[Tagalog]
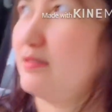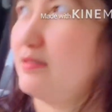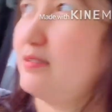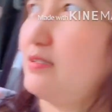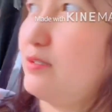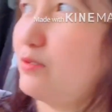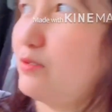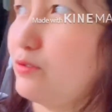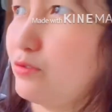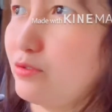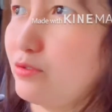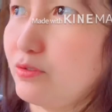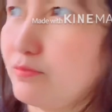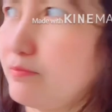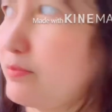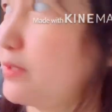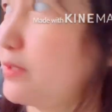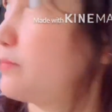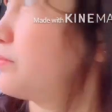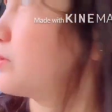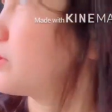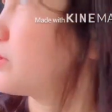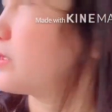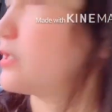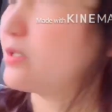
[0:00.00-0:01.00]
Ito yung
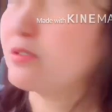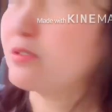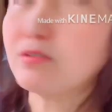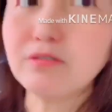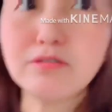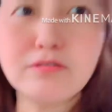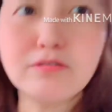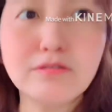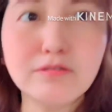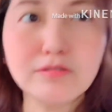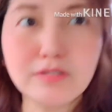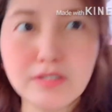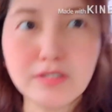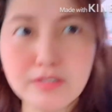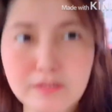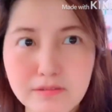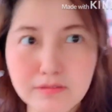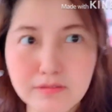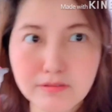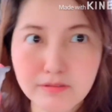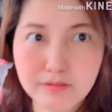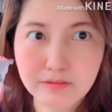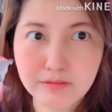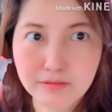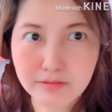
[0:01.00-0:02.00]
paborito kong
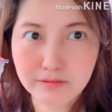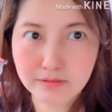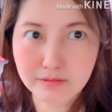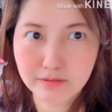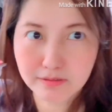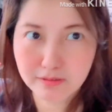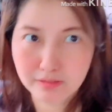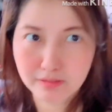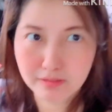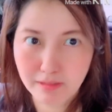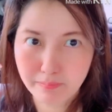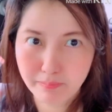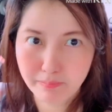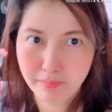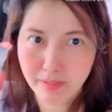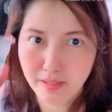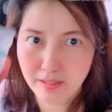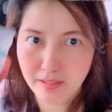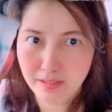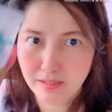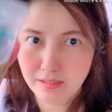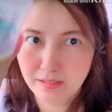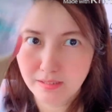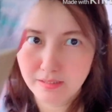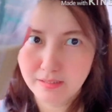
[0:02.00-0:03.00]
ano, kape.
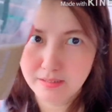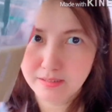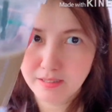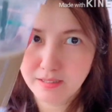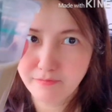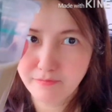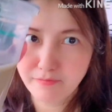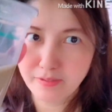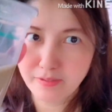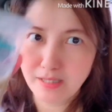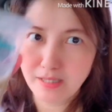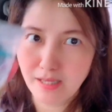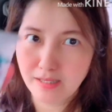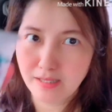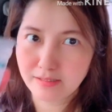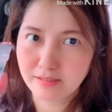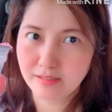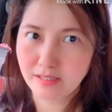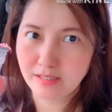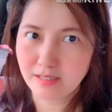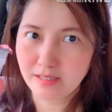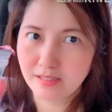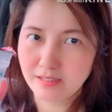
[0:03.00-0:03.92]
Coffee latte.